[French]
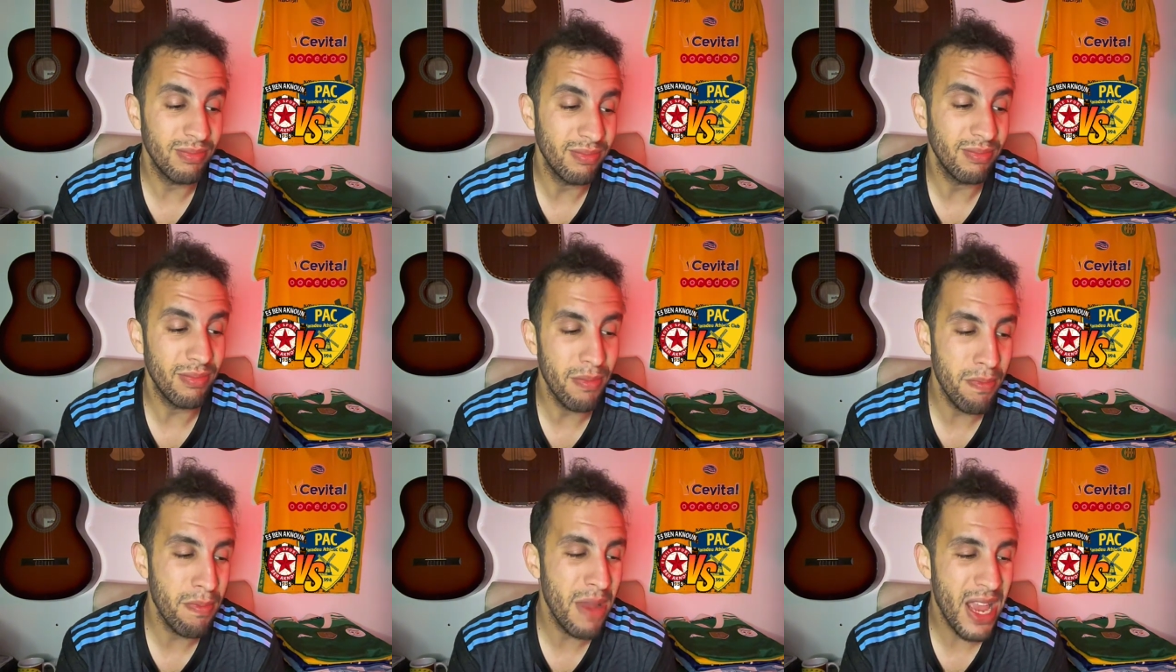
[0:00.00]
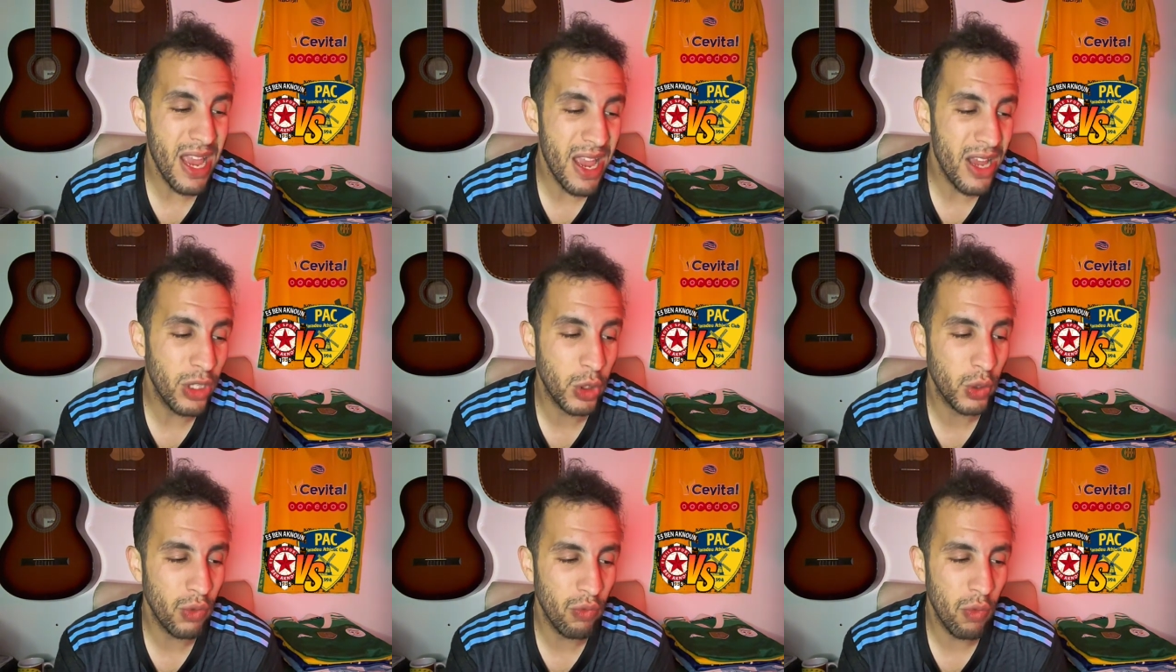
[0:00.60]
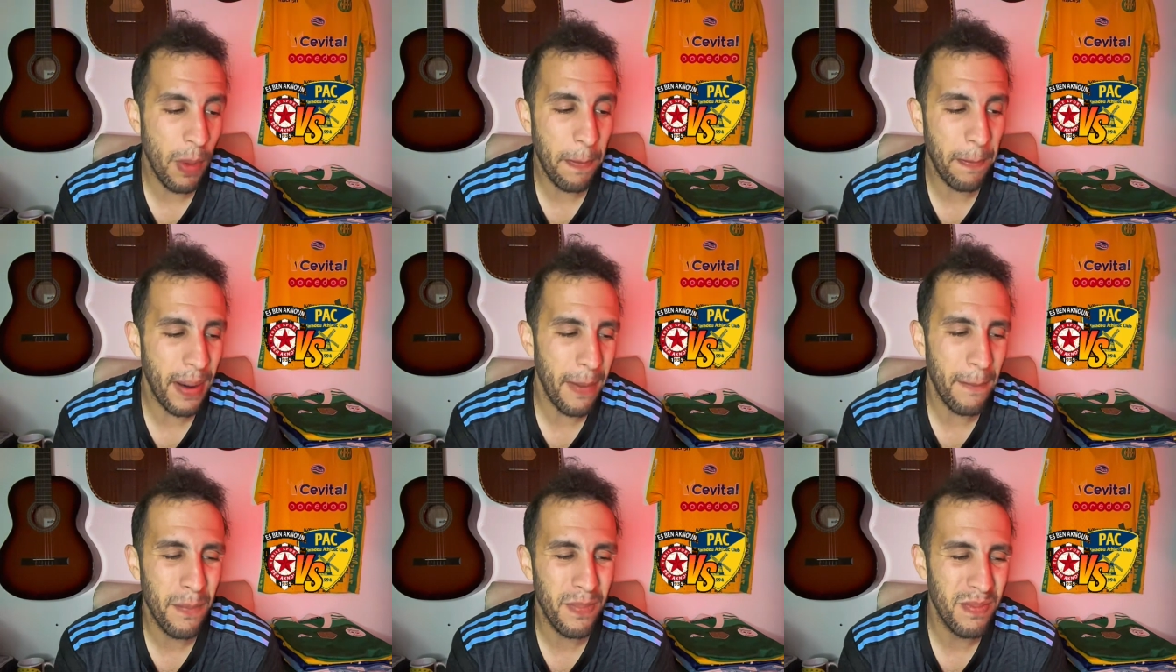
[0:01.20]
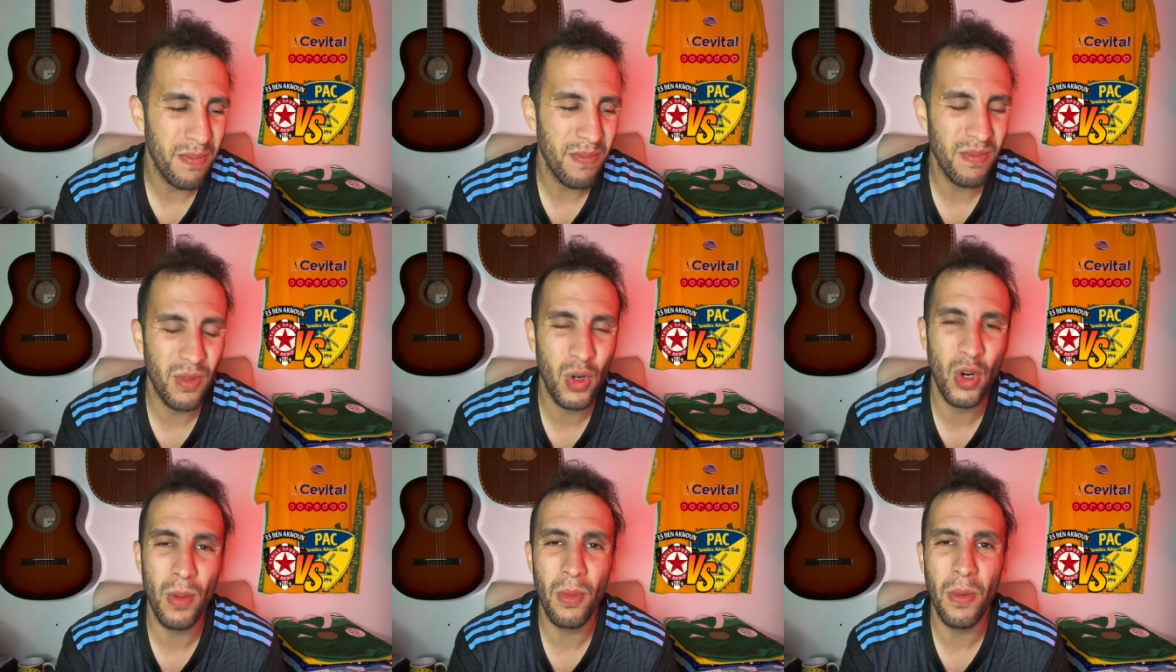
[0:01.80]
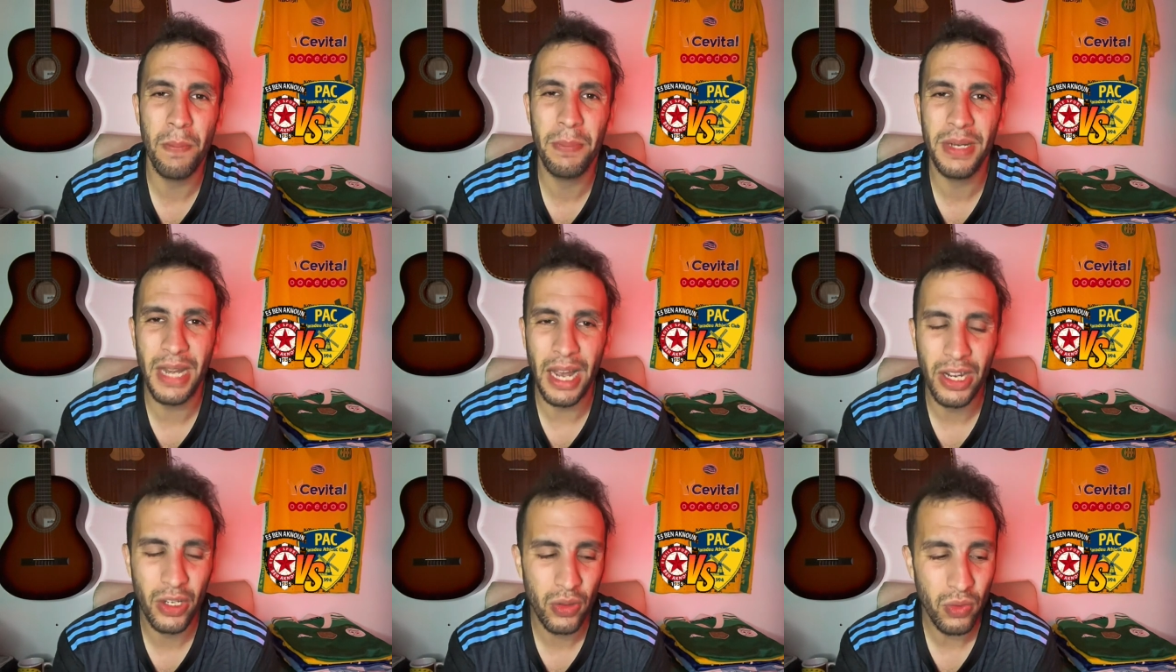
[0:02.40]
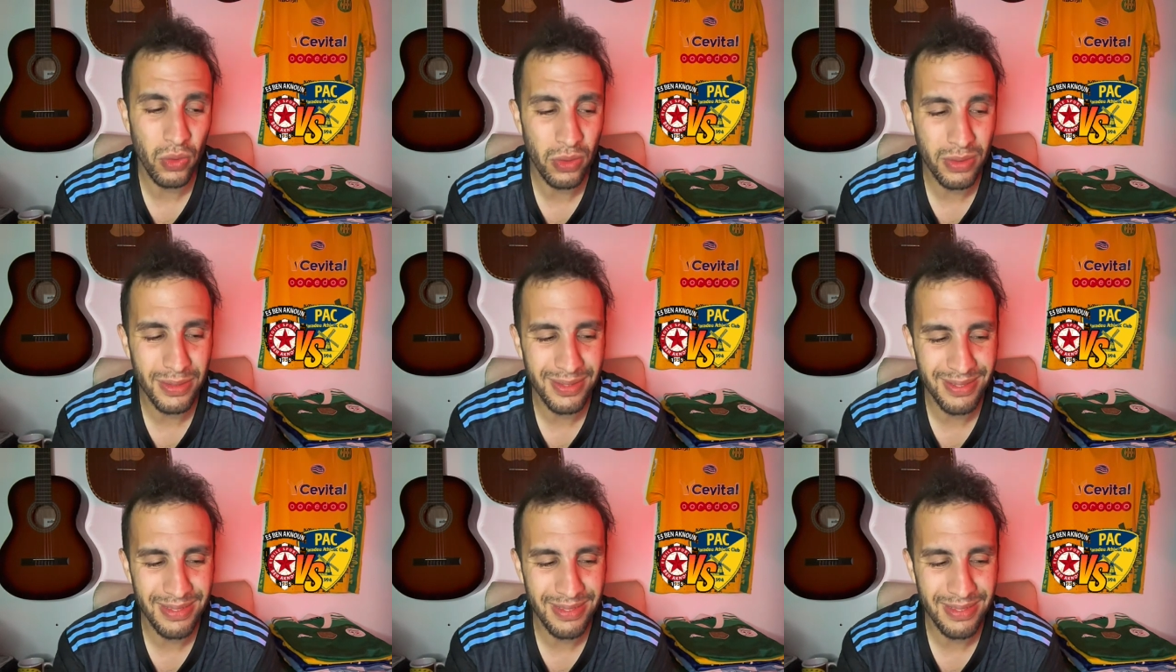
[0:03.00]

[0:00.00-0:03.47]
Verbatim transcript: mais je vois pas comment Ben Aknoun,